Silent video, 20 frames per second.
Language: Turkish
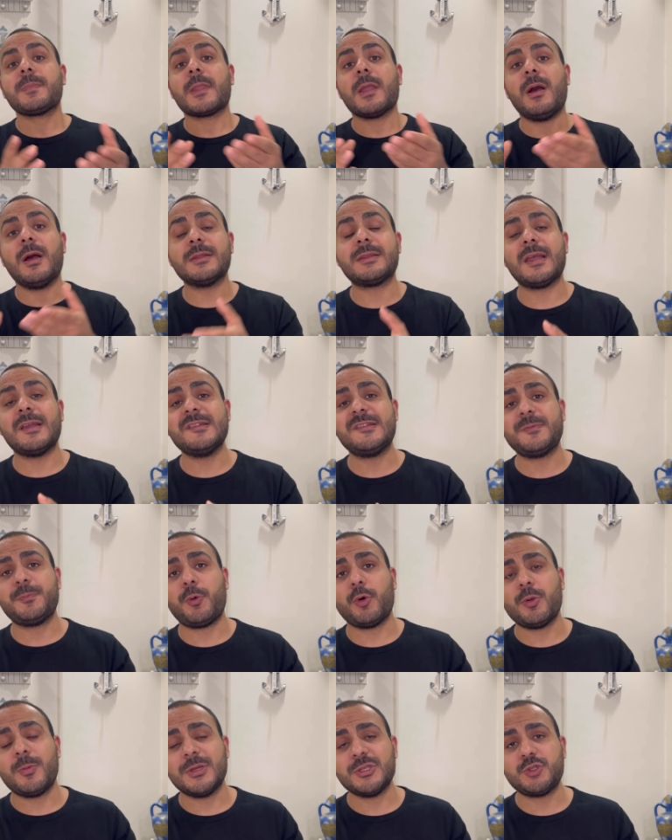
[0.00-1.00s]
Hatay
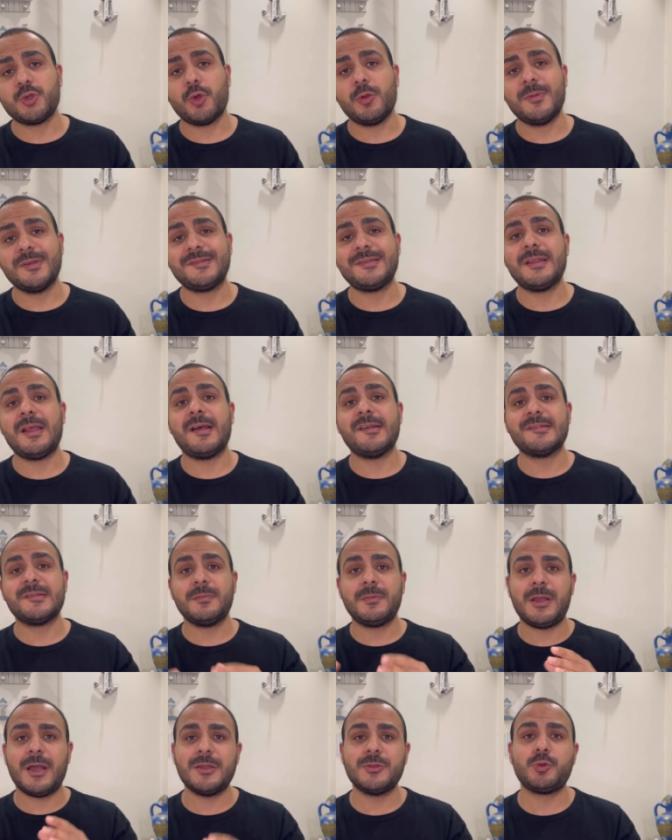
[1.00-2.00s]
spor maçı olması lazım.
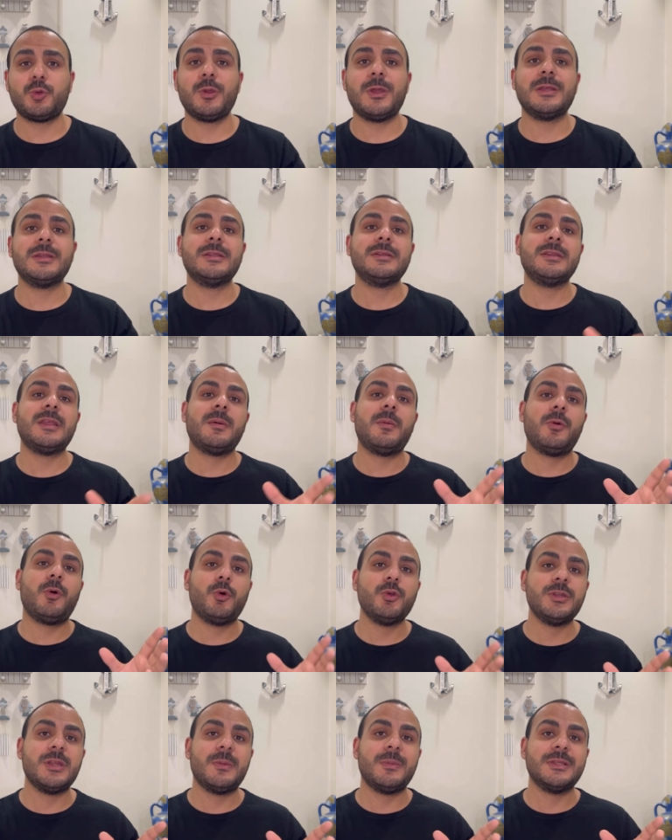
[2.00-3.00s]
Kadroya alındı ama
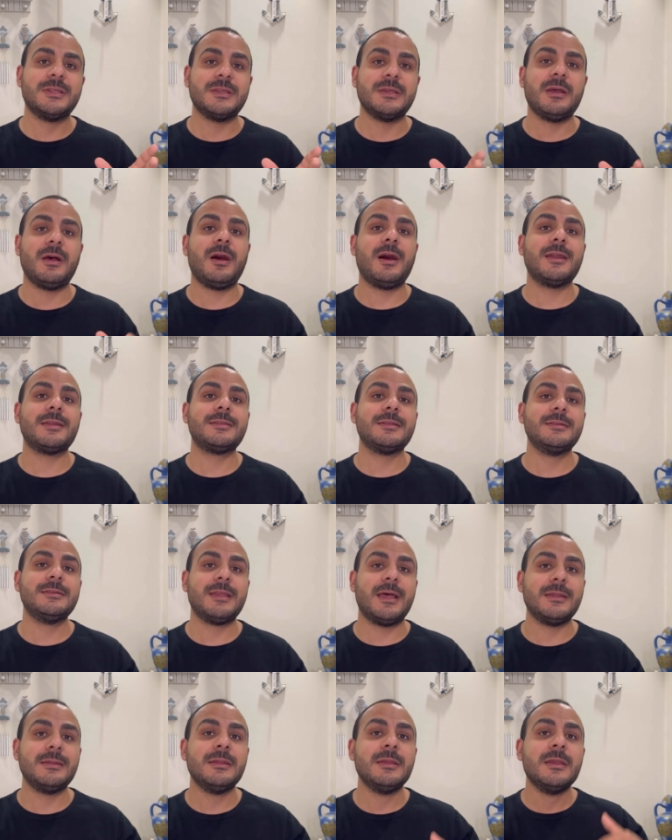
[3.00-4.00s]
oynamadı.
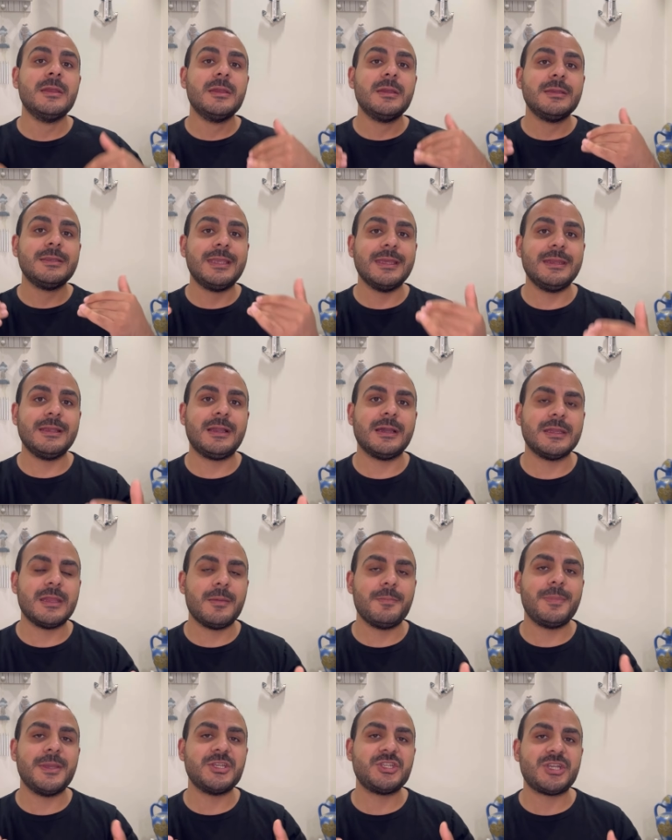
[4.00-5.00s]
Ardından geri
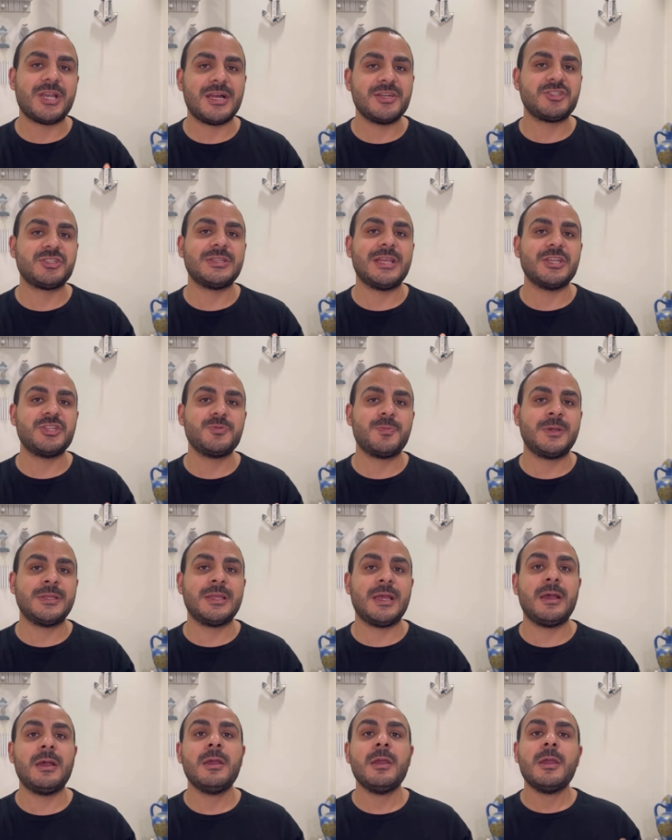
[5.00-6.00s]
kalan 5
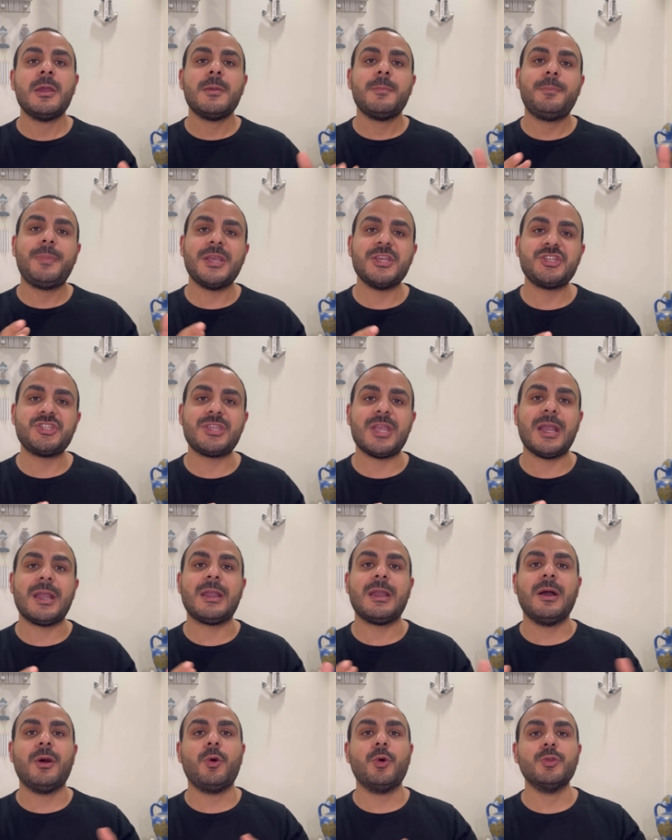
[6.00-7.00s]
karşılaşmada 5
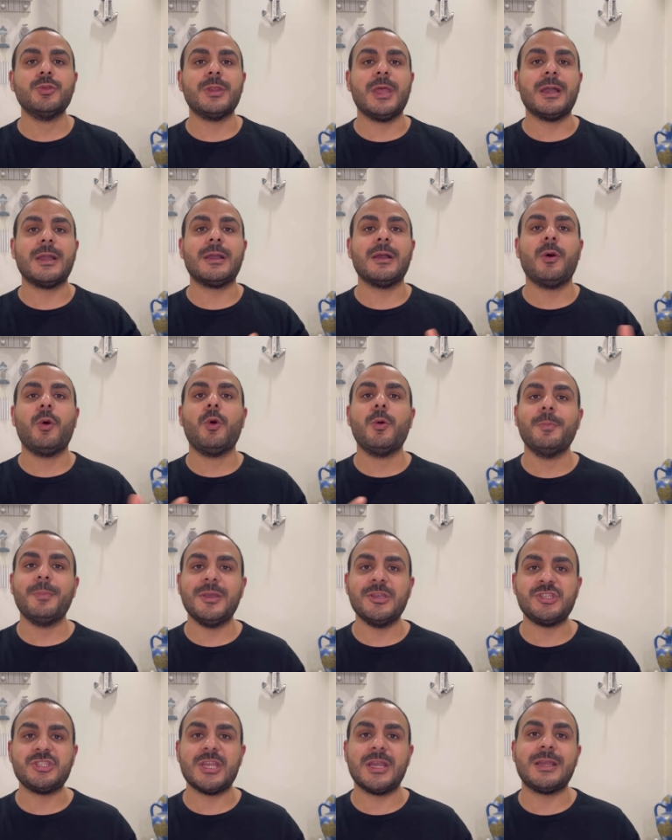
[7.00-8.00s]
dakika, 10 dakika,
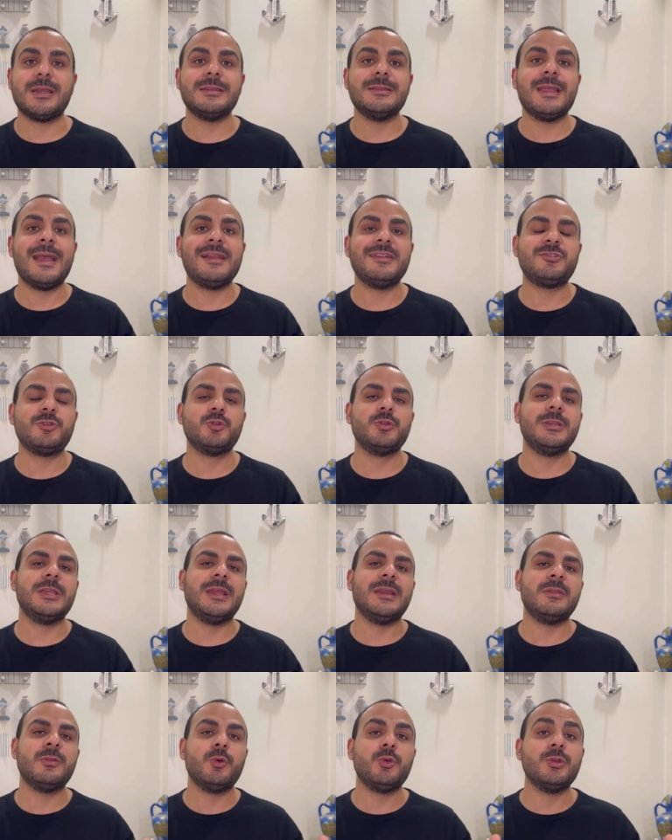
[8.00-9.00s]
15 dakika Nelson'un
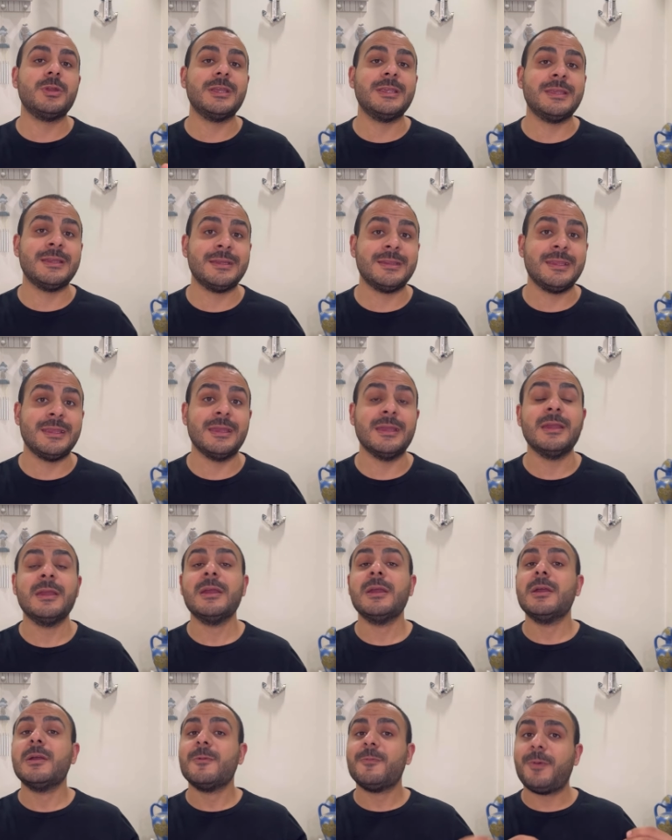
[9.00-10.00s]
yerine oyuna girdi.
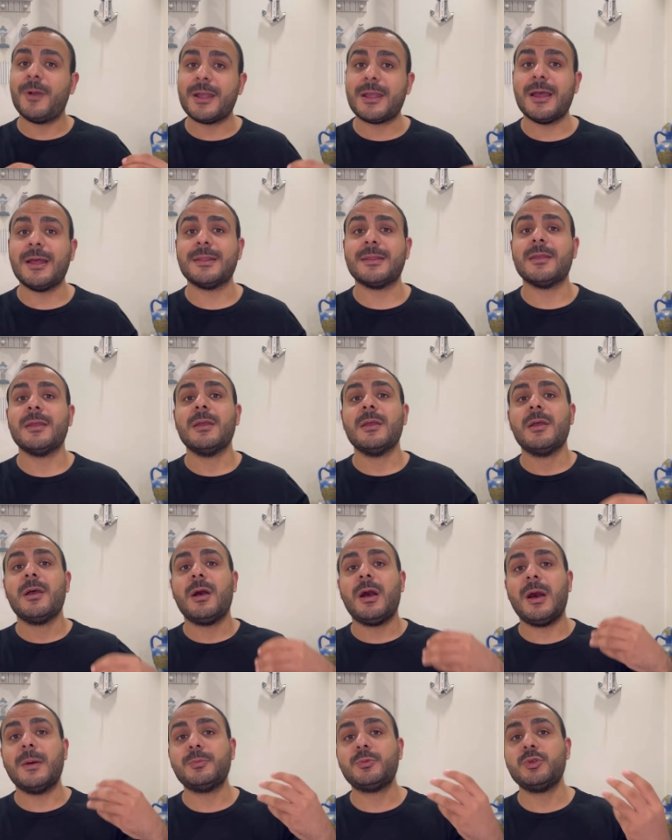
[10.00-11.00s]
Fakat
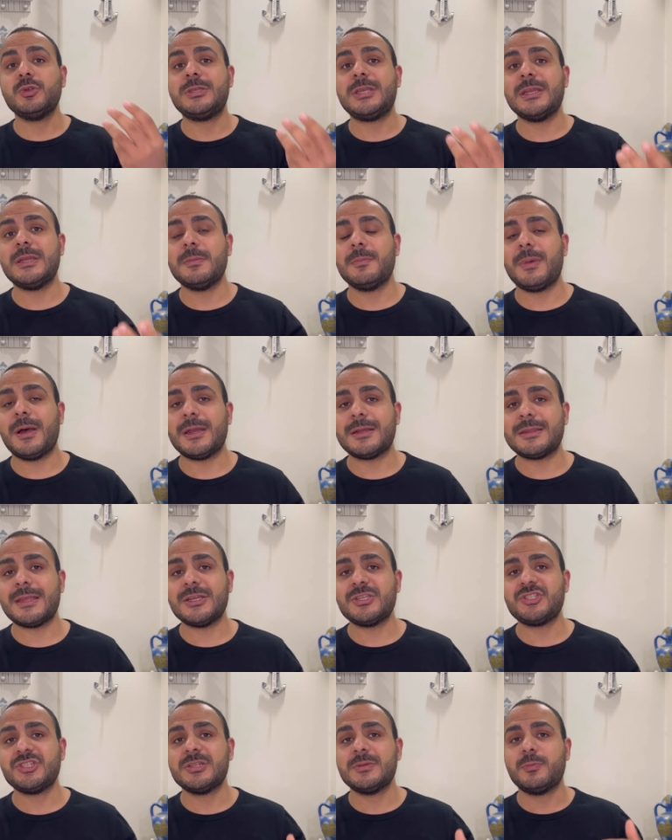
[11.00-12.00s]
Abdülkerim
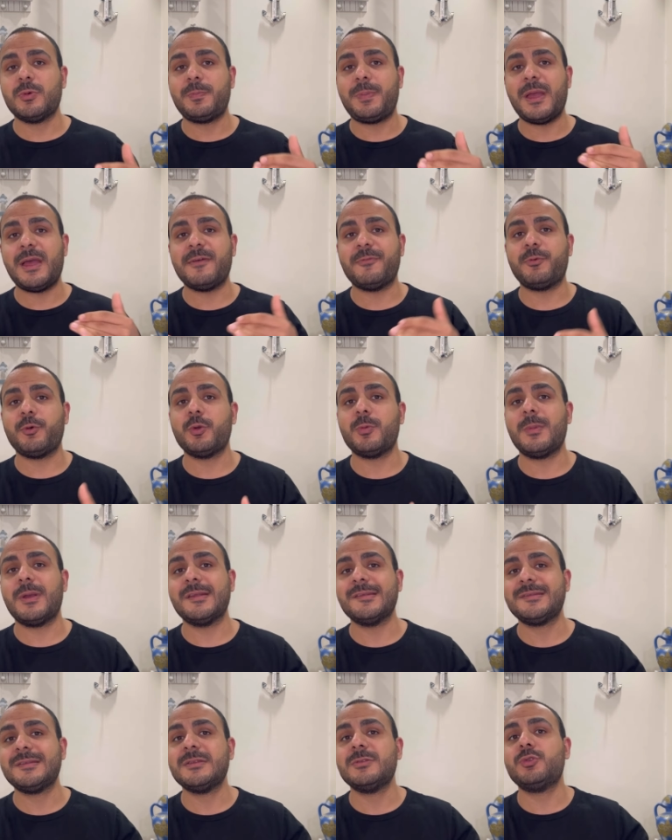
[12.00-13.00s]
Bardakçı'nın bu
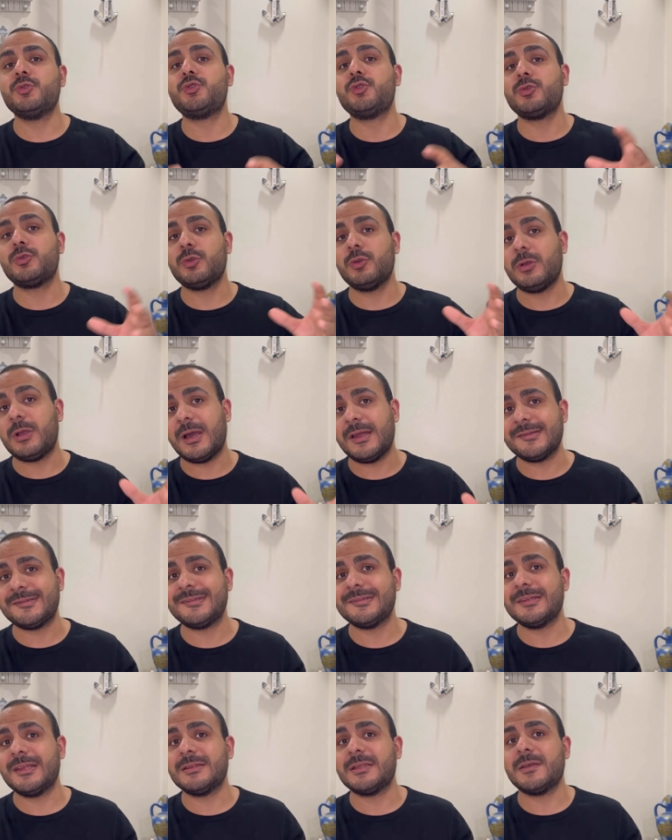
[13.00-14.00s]
performansının düşüklüğü
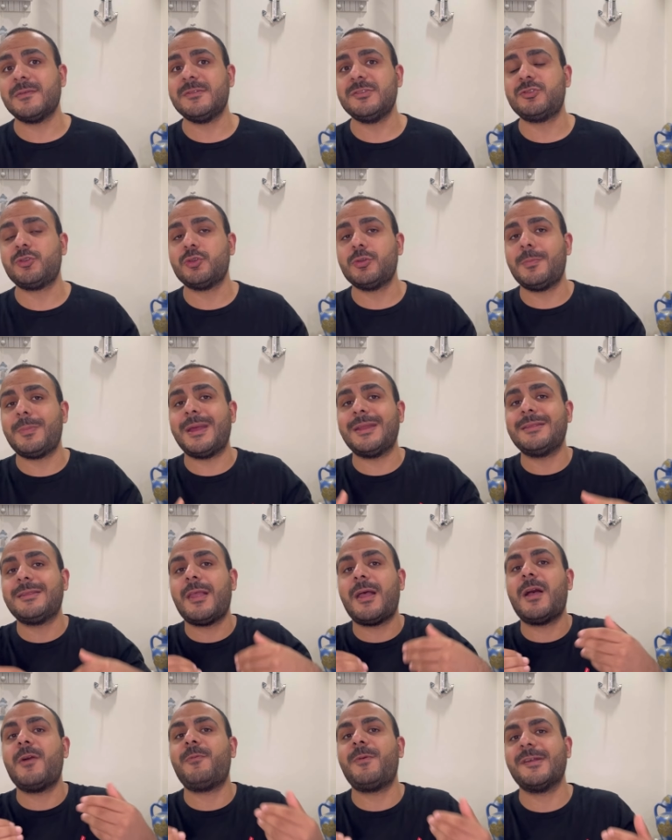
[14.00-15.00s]
karşısında Davinson'un ben
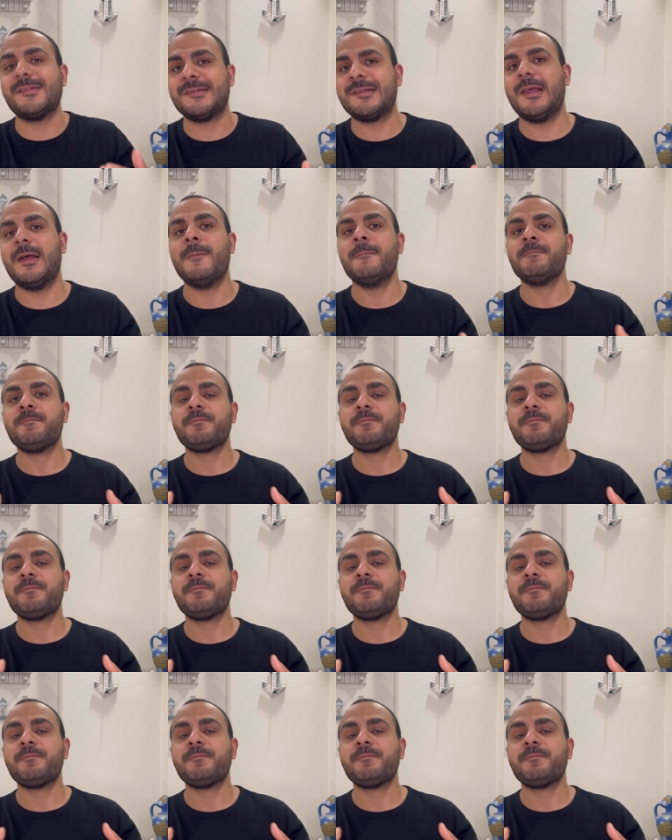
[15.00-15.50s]
daha fazla